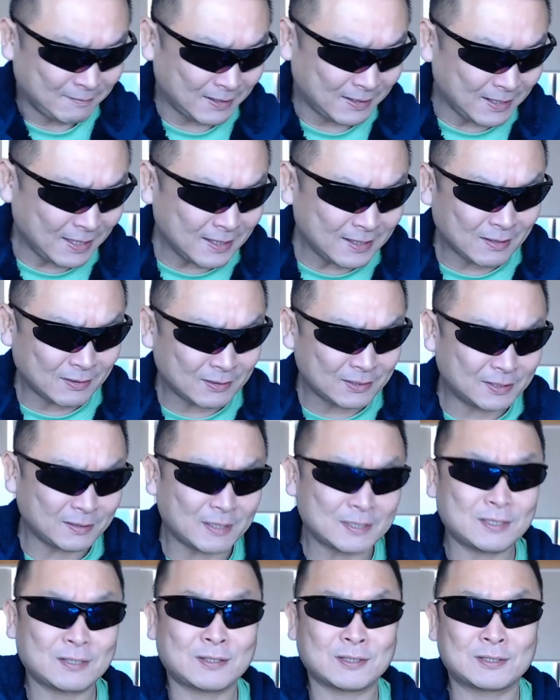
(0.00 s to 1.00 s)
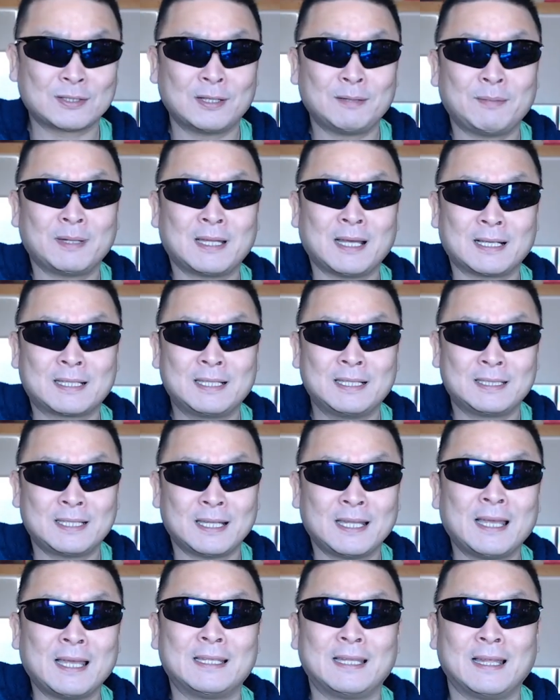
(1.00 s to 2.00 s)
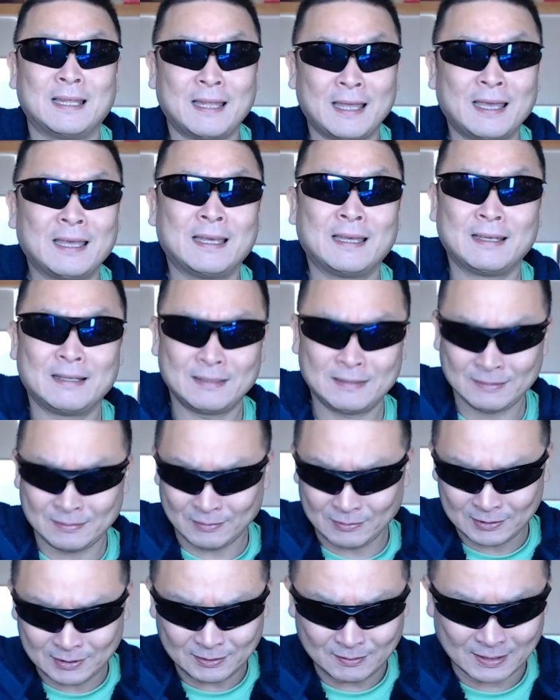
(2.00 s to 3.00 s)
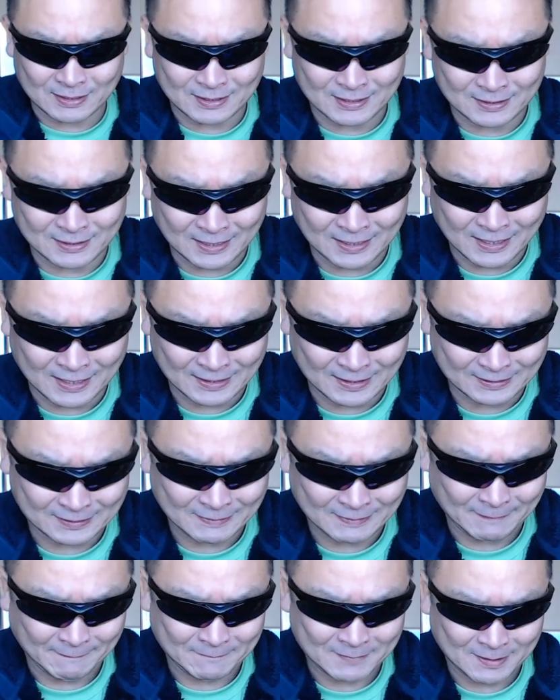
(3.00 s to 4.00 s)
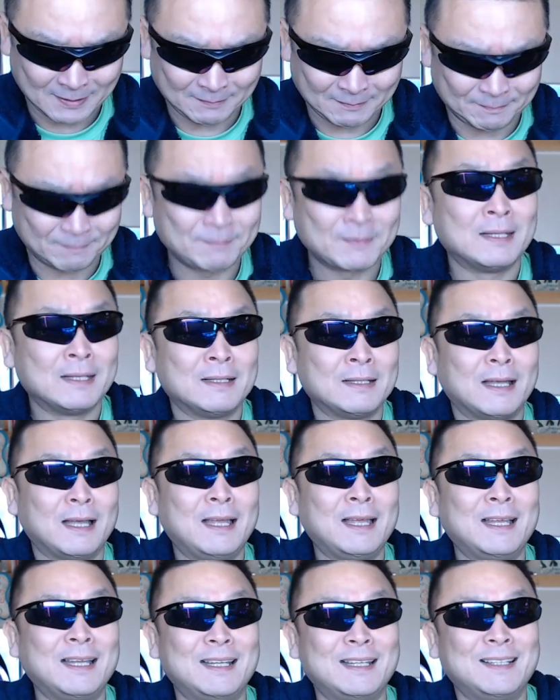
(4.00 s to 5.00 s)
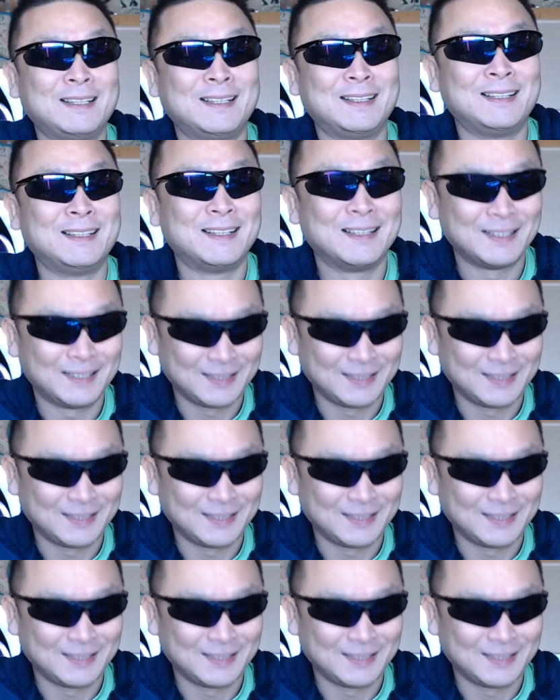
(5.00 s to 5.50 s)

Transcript: まあ、元気なおじいはちょっとそれまだ聞いてないんでね、うん、おじいは聞いてないです、うん、